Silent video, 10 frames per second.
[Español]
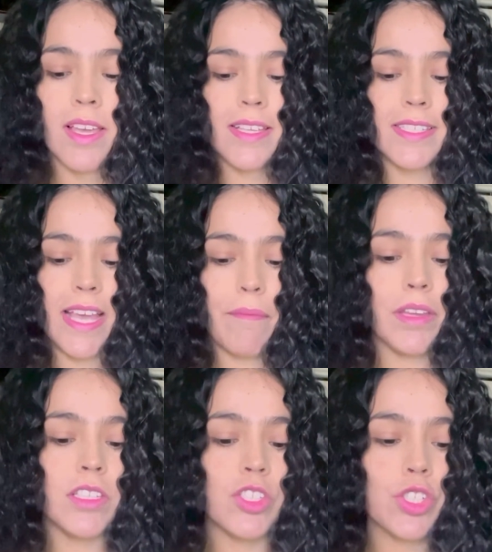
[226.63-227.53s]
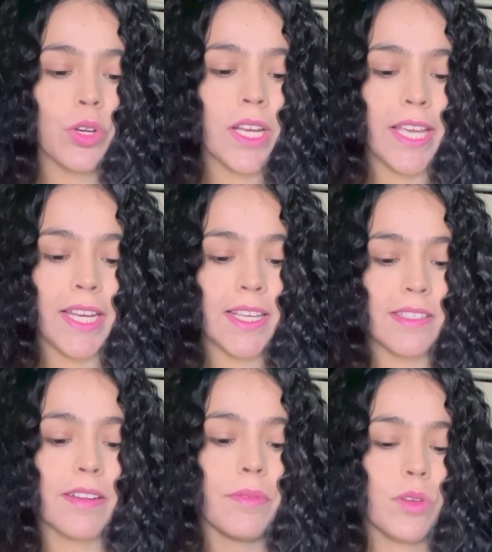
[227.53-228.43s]
Saben, yo leí las
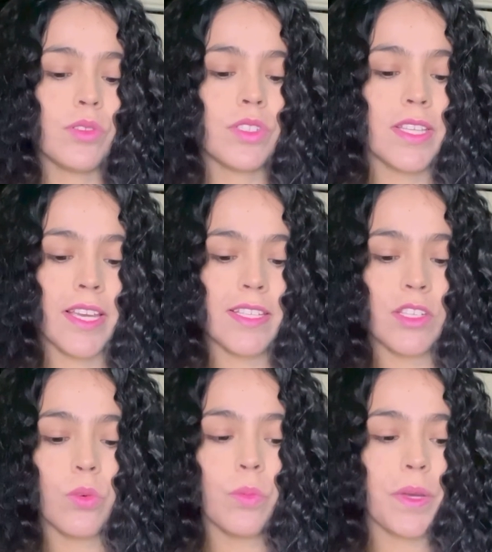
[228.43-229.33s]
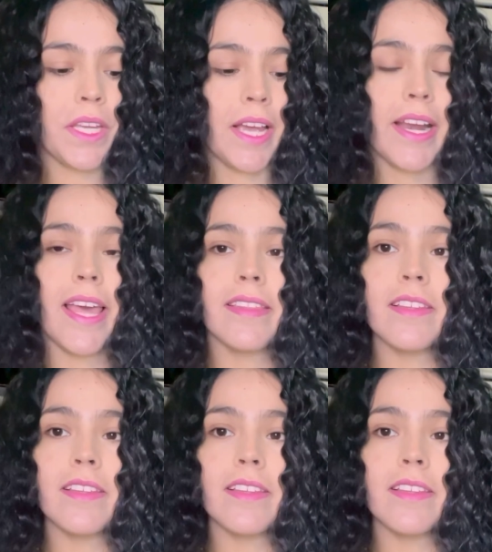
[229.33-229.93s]
reviews de que según venía grande,